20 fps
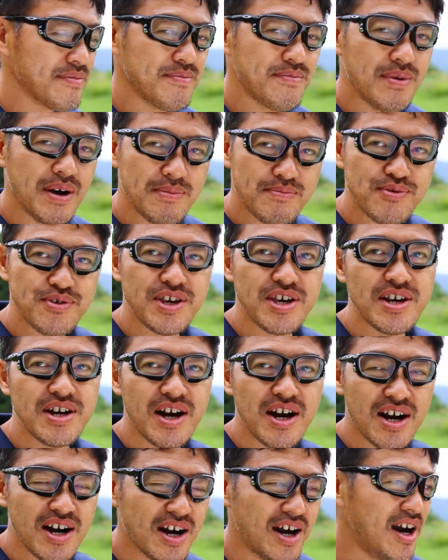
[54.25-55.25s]

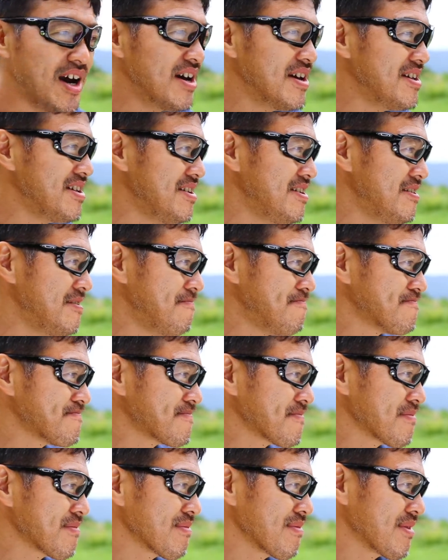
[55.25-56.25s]
パンプキンガンが
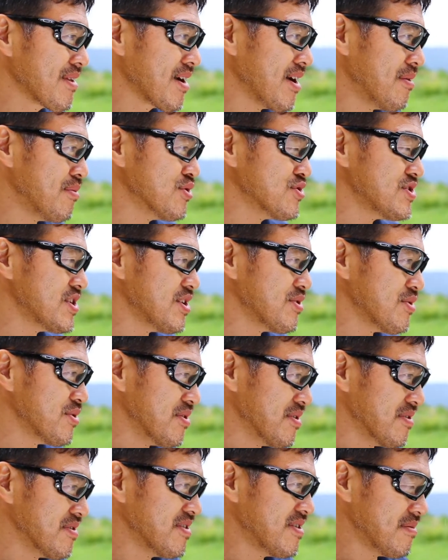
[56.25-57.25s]
かぼちゃ
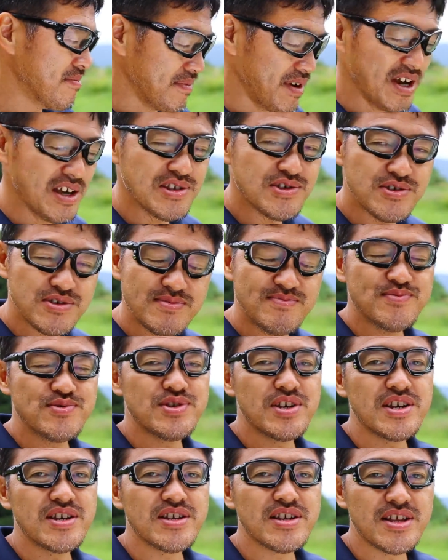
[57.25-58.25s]
の、まあ、スープ
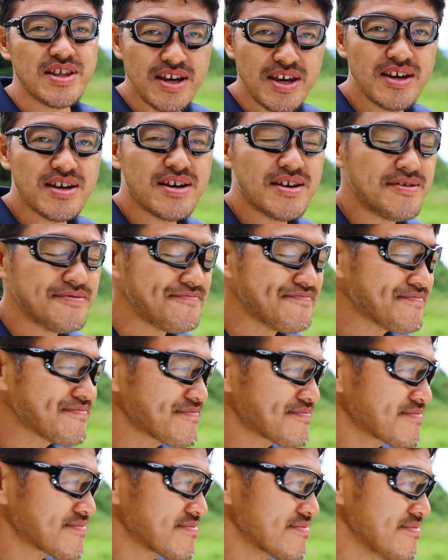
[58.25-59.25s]
的なね
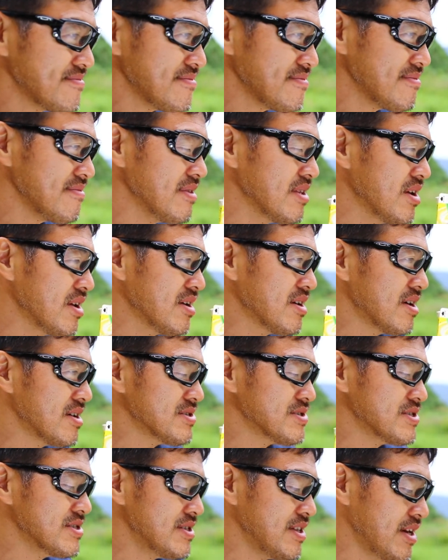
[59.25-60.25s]

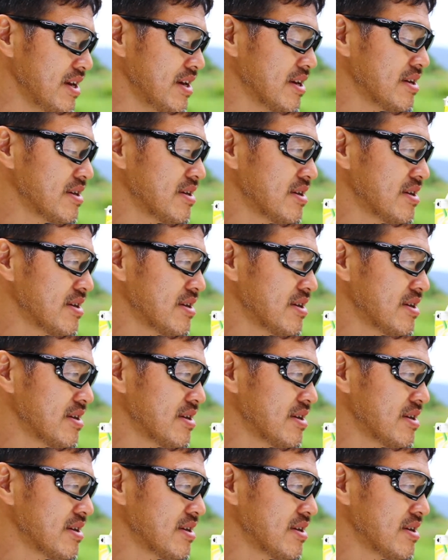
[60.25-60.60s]
感じで